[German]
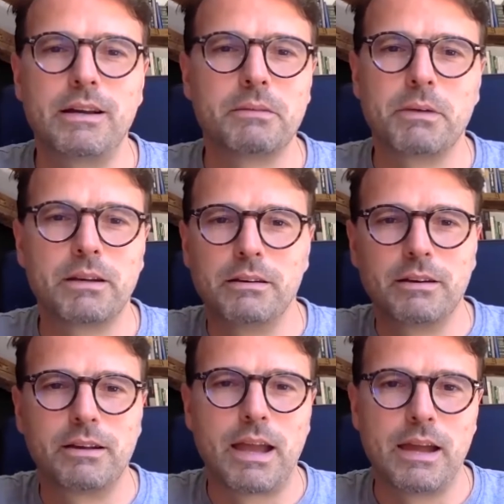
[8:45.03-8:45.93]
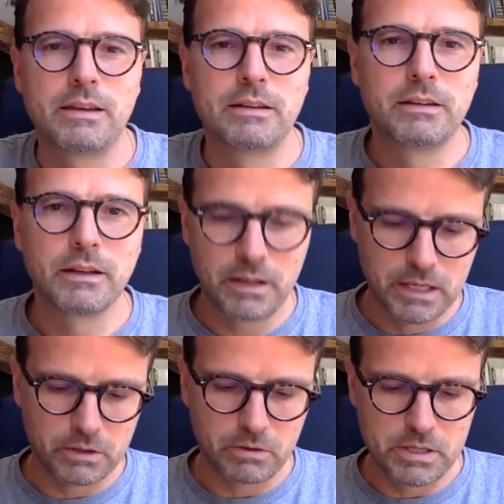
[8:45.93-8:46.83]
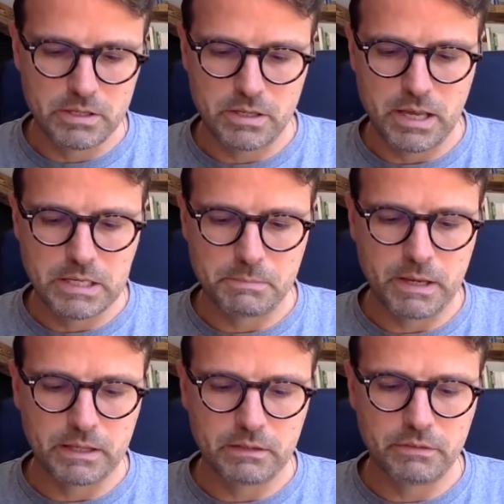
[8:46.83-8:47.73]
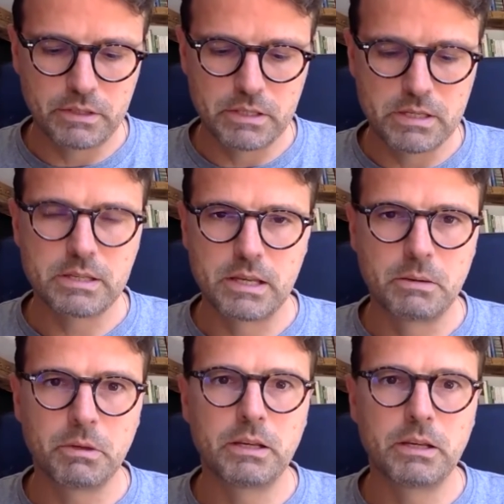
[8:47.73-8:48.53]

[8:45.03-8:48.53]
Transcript: Ich meine, keiner in der Regierung ist Experte für dieses Thema.